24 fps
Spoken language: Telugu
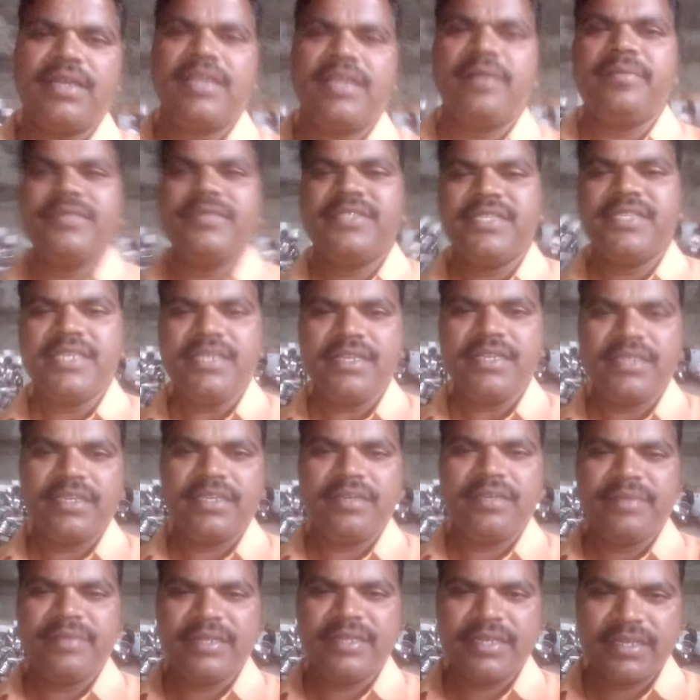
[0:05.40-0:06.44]
నమస్తే
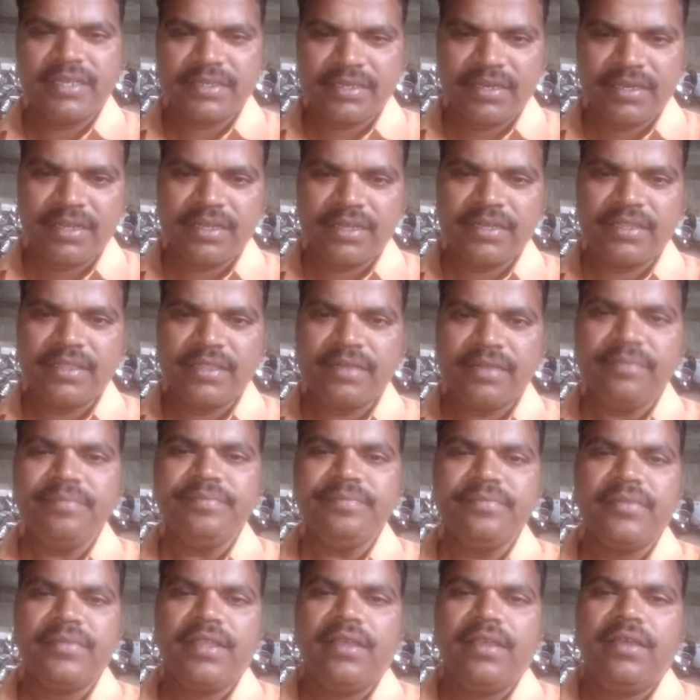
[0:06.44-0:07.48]
నేను మీ డాక్టర్ నాగేంద్రం
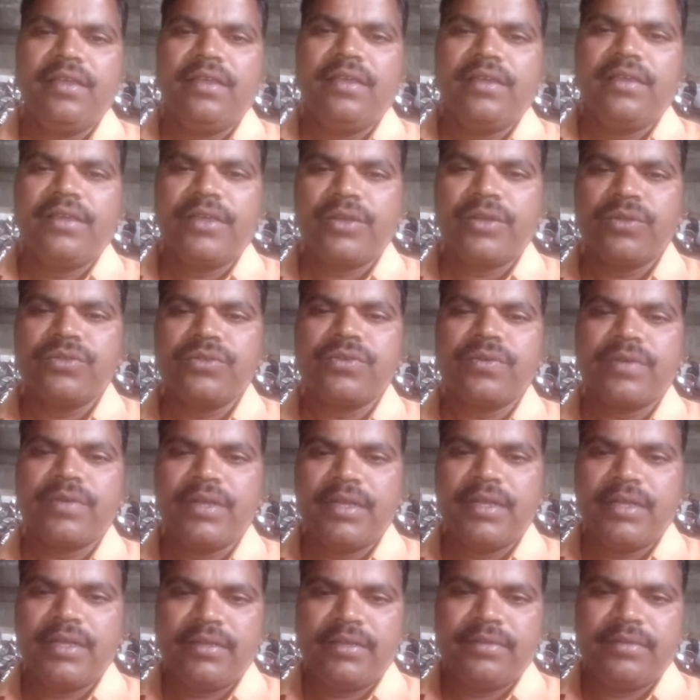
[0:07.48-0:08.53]
ఈరోజు ఒక
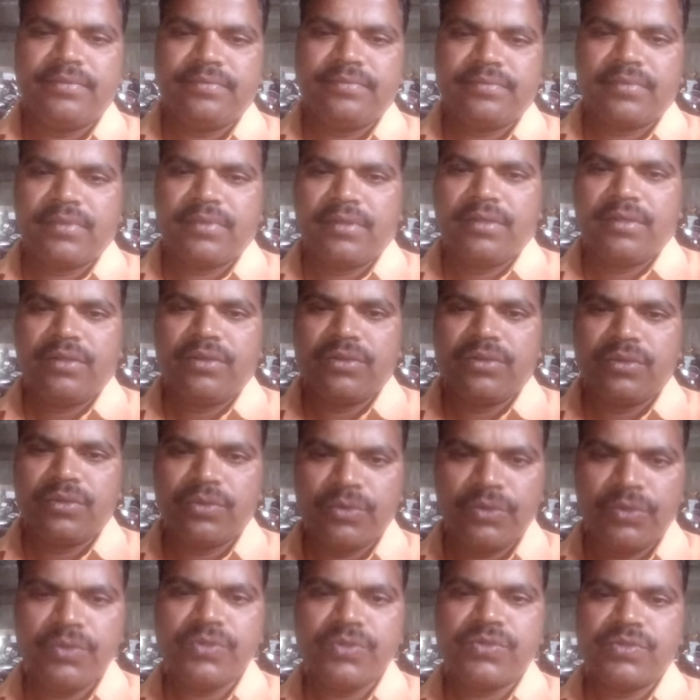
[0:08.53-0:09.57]

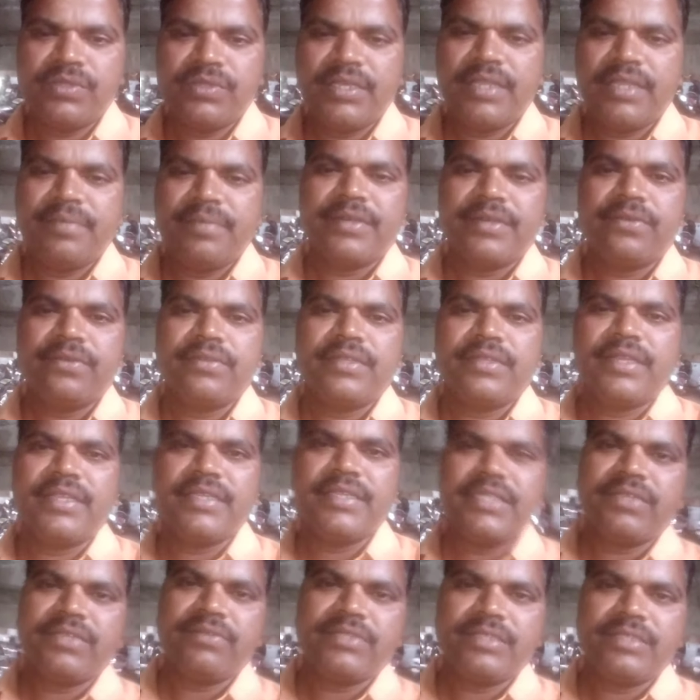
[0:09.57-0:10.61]
గుడ్ న్యూస్ ఉంది అది మీకు
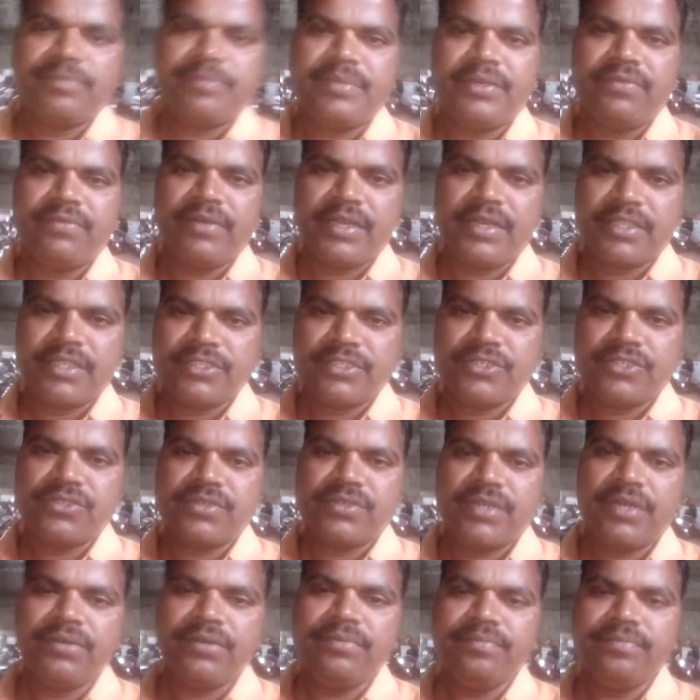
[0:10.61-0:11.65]
తెలియజేయడం చెప్పి వార్త
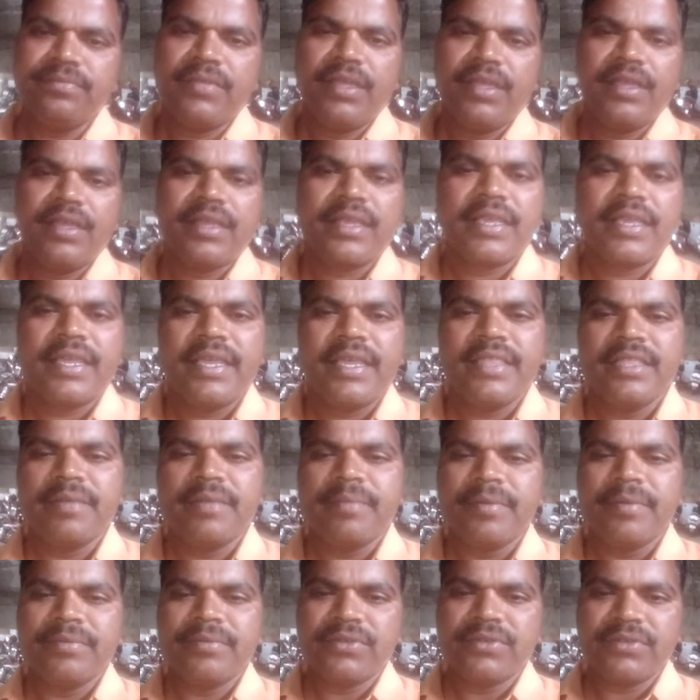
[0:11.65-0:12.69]
చేస్తున్నాను కేంద్ర
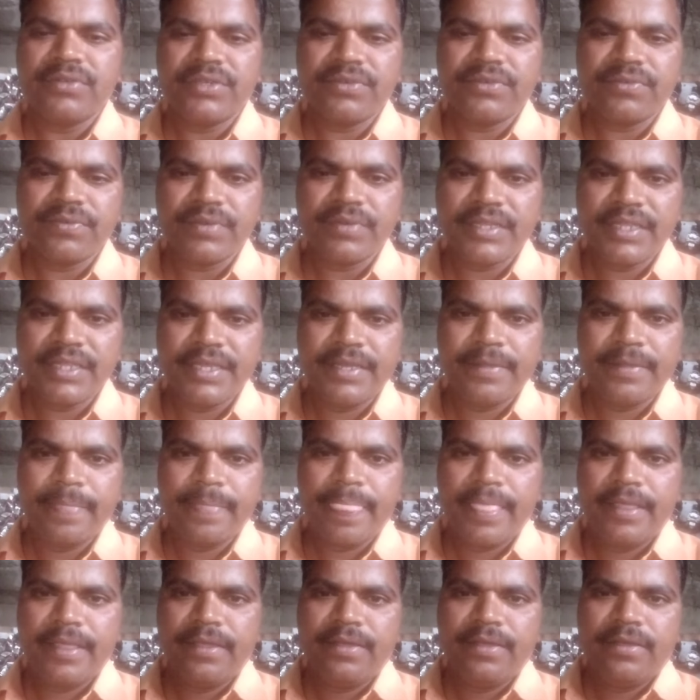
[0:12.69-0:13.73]
ప్రభుత్వం అనేటువంటిది
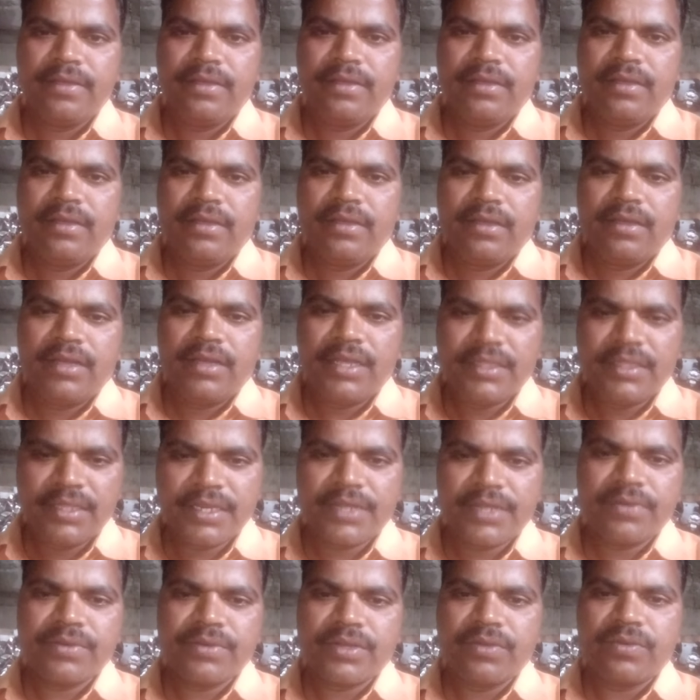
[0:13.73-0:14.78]

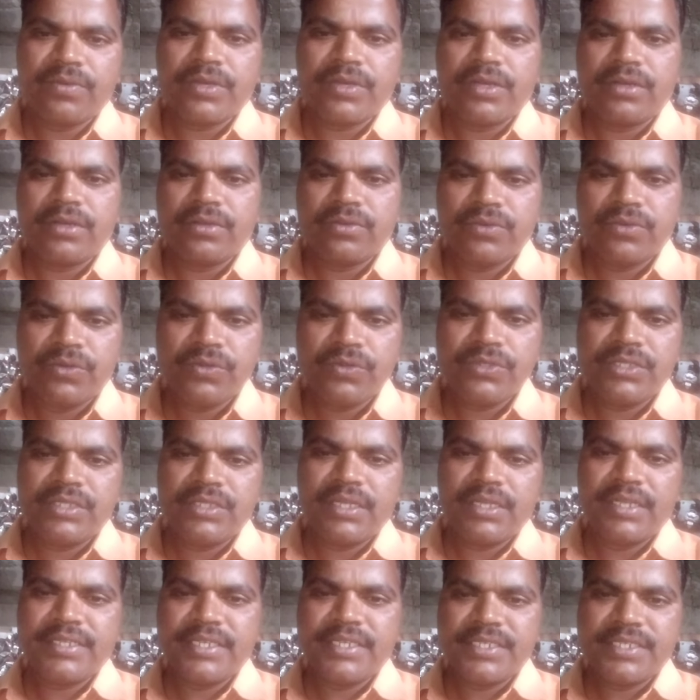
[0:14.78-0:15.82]
అందరికీ ఒక గుడ్ న్యూస్
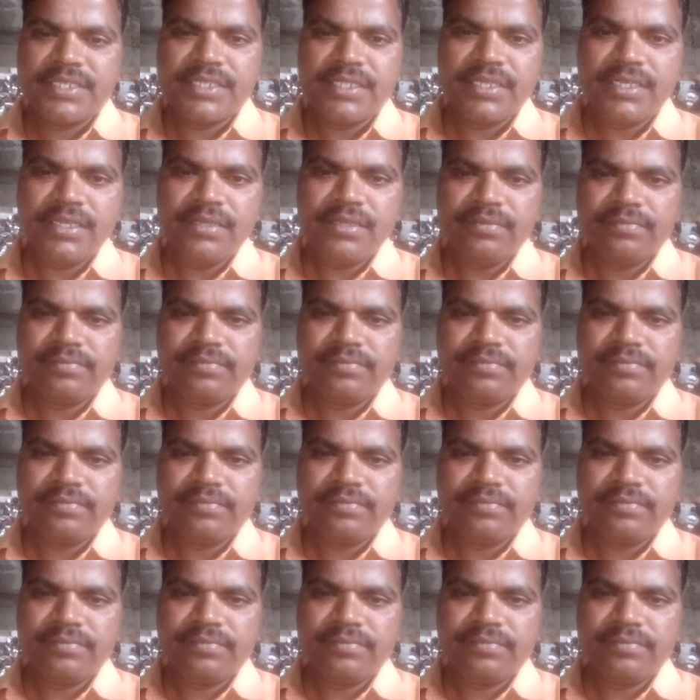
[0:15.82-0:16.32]
తెలియజేసింది